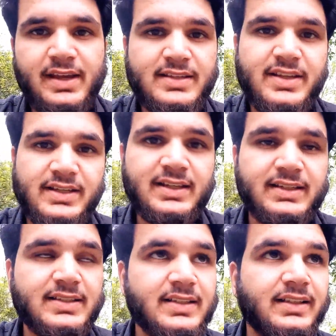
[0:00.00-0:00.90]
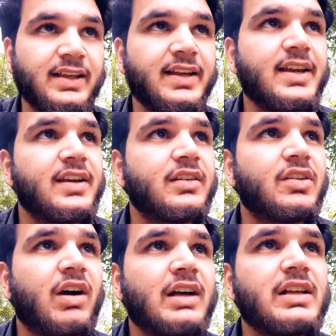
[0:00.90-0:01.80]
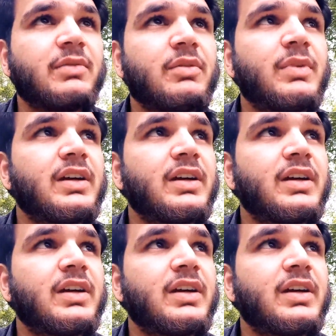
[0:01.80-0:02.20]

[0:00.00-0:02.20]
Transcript: कैसे अर्निंग कर सकते हैं तो आज आपको